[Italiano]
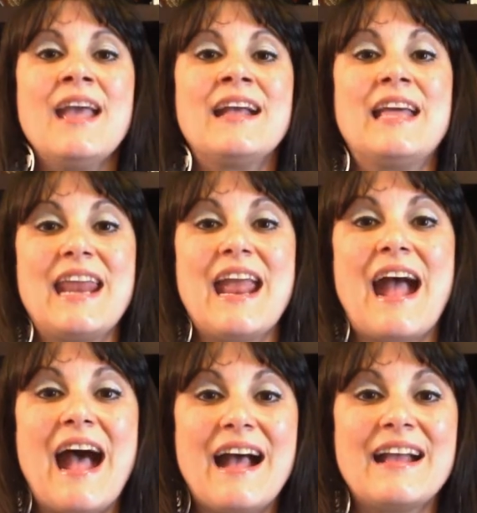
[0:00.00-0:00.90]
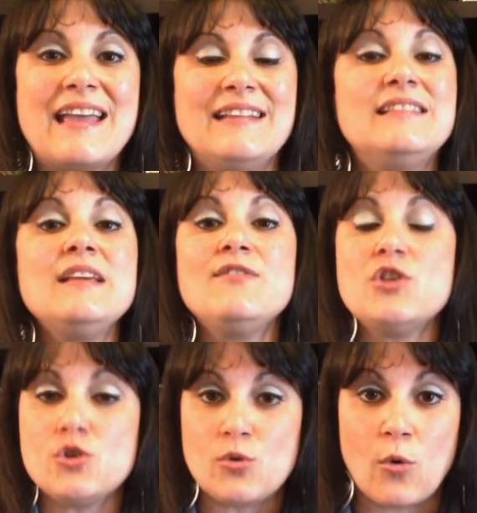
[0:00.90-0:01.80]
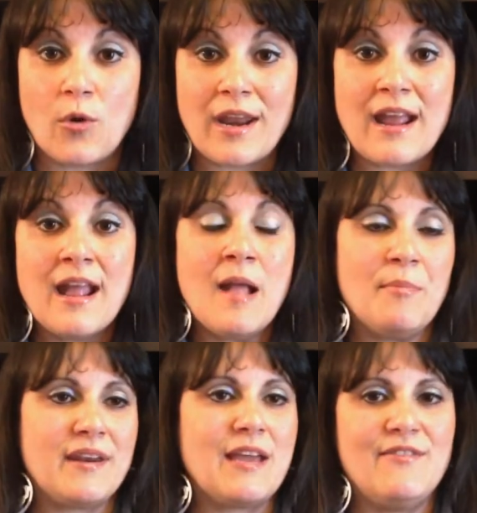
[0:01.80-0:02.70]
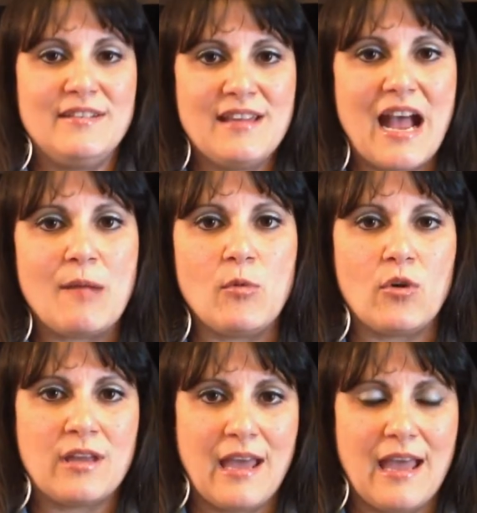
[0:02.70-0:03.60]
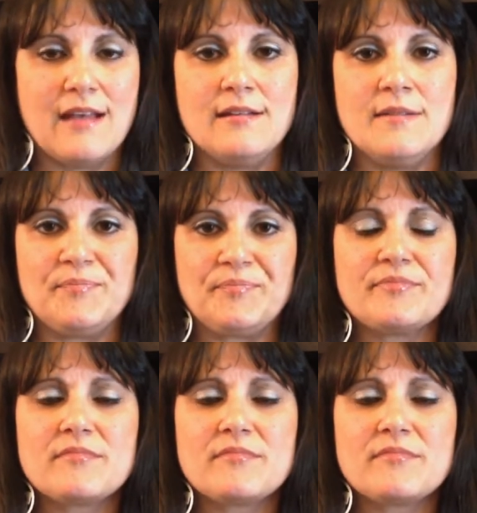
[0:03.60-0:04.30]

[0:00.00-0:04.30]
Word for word: crea anche divisione, perché vediamo che ehm,